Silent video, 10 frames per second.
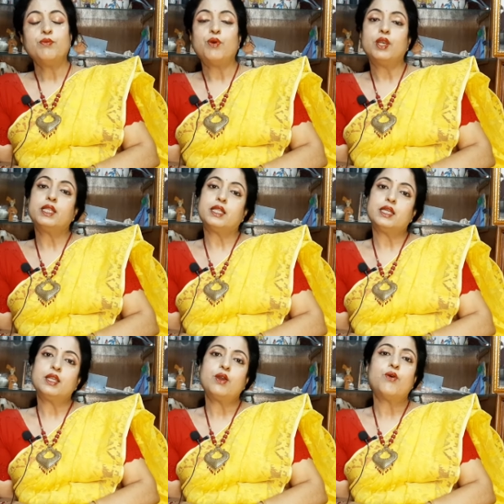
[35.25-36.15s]
ফলে
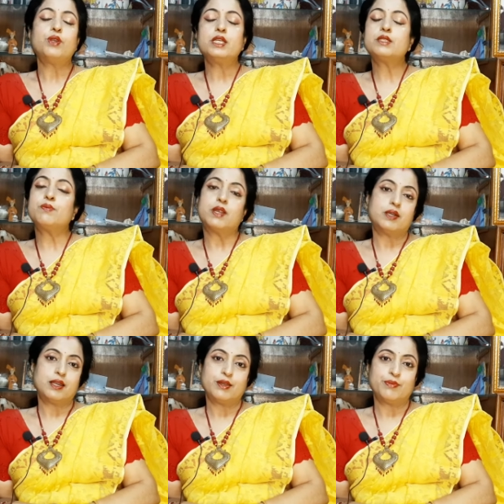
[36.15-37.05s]
তাদের অনেক স্মার্ট
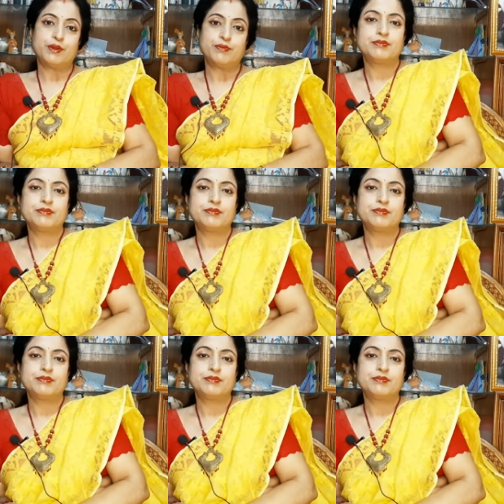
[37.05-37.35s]
লাগবে